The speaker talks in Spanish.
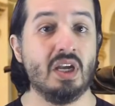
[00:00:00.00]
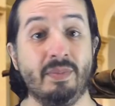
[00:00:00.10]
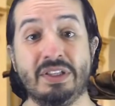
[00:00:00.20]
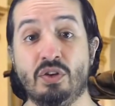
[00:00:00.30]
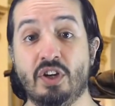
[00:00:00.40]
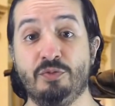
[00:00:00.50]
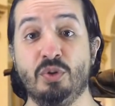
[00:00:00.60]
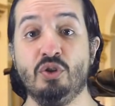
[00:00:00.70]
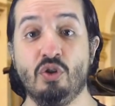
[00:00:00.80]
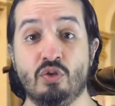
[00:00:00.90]
Hamilton
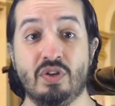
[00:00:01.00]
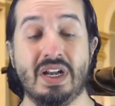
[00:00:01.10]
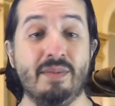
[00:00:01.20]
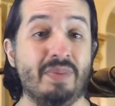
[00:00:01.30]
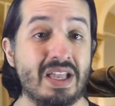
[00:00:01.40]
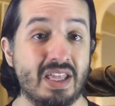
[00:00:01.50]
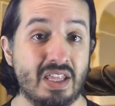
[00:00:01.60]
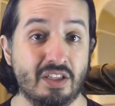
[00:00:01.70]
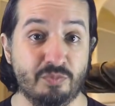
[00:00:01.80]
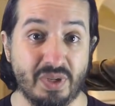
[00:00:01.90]
respondió con una campaña
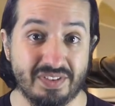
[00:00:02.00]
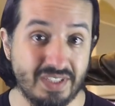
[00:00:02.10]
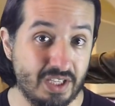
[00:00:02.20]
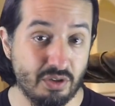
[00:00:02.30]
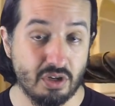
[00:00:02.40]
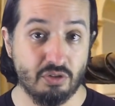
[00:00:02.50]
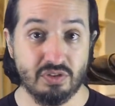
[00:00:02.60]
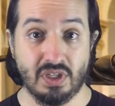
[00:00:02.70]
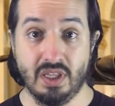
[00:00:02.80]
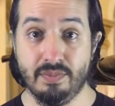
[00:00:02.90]
de desprestigio en
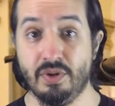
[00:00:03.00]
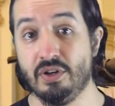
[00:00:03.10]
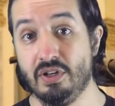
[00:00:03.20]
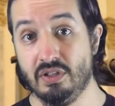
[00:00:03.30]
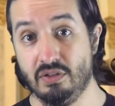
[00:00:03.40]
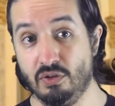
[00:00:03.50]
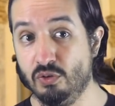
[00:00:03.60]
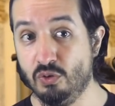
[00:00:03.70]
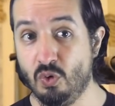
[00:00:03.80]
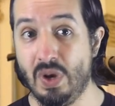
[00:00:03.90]
contra de Burr,
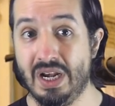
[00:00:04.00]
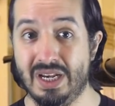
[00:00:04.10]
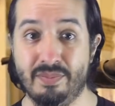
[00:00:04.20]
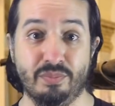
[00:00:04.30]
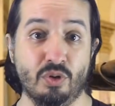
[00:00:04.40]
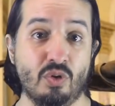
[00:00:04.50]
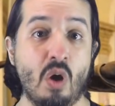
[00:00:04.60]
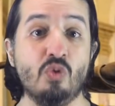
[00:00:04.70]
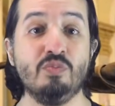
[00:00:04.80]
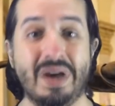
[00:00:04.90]
lo cual empeoró
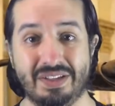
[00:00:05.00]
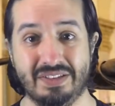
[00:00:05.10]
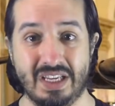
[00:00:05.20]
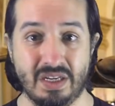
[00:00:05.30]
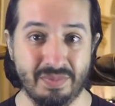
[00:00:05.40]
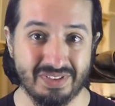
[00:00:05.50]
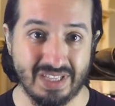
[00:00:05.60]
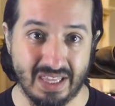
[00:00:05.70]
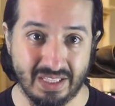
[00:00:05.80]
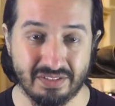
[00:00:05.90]
aún más la
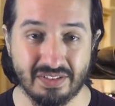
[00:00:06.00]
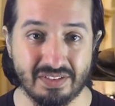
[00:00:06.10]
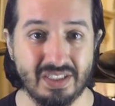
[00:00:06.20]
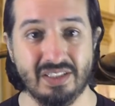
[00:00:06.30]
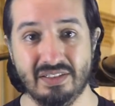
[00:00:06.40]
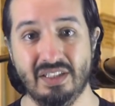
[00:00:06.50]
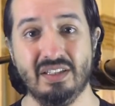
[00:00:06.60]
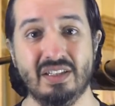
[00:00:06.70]
enemistad existente.